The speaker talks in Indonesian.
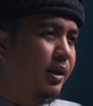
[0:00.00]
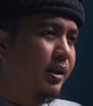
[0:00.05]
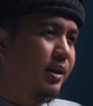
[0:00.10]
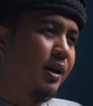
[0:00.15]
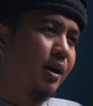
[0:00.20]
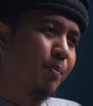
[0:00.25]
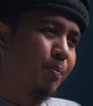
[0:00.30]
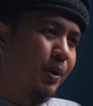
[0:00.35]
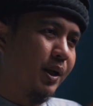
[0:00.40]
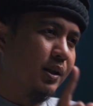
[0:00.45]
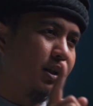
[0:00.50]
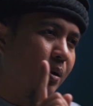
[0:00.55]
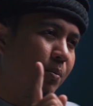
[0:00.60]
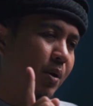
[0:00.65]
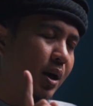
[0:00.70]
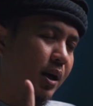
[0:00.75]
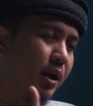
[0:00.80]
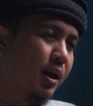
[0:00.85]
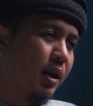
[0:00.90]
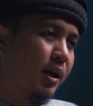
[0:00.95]
Yang
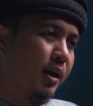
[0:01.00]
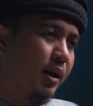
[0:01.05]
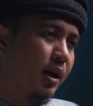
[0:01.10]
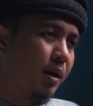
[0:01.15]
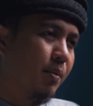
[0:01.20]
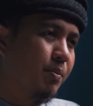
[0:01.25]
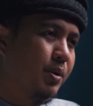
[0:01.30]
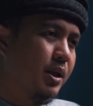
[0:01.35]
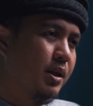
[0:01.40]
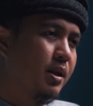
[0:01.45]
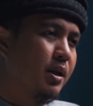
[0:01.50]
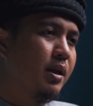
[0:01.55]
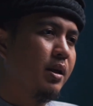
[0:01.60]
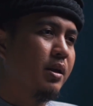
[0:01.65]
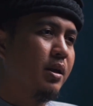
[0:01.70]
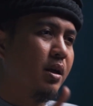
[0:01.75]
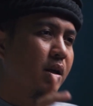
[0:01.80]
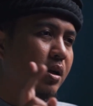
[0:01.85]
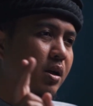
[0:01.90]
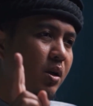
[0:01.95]
pertama adalah nabi,
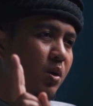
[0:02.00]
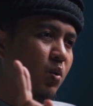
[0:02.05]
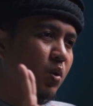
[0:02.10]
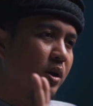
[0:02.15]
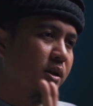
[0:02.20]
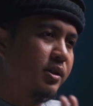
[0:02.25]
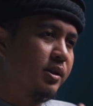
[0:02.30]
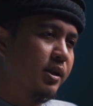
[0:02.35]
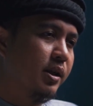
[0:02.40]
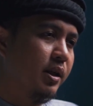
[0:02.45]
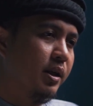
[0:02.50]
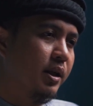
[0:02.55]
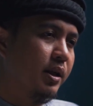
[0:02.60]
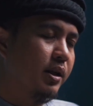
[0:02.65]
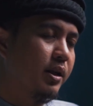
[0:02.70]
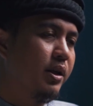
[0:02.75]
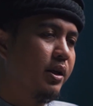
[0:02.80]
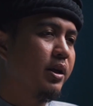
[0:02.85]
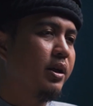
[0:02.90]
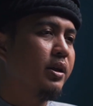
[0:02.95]
yang kedua
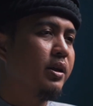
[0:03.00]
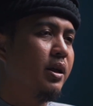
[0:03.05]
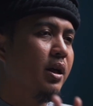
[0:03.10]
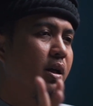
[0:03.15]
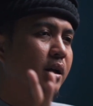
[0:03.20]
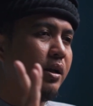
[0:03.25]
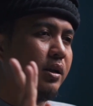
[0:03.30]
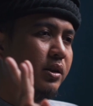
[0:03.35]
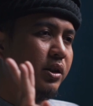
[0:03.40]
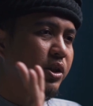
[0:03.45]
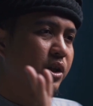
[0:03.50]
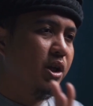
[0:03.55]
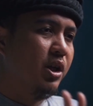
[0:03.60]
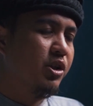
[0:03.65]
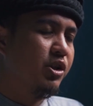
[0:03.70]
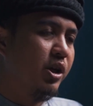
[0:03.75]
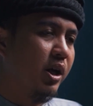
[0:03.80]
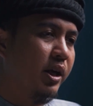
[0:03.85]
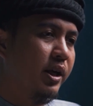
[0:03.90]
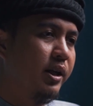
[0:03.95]
sidik, yang ketiga
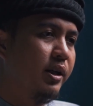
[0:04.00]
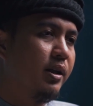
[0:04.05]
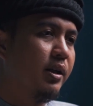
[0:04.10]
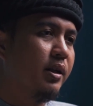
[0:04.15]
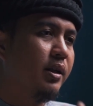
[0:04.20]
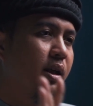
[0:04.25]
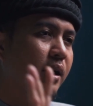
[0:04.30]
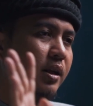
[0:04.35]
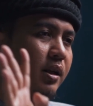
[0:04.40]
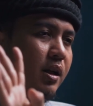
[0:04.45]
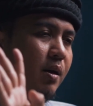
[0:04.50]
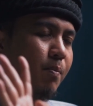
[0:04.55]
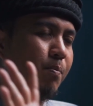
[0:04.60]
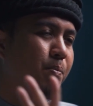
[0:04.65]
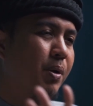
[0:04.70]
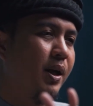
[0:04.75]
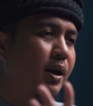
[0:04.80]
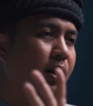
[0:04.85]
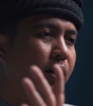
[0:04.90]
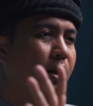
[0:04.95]
syahid, dan
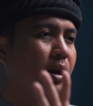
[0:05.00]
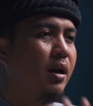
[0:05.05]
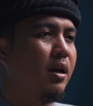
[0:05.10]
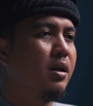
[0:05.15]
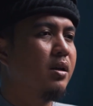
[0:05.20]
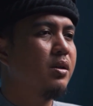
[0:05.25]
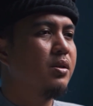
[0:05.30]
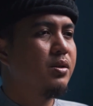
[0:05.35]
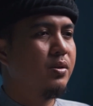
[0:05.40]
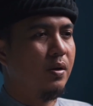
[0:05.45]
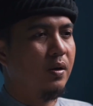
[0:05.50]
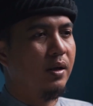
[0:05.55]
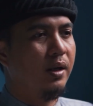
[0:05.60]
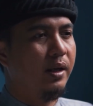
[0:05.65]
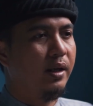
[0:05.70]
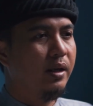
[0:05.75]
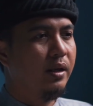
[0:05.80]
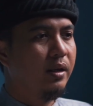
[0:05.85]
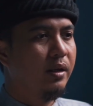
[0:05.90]
keempat adalah soleh.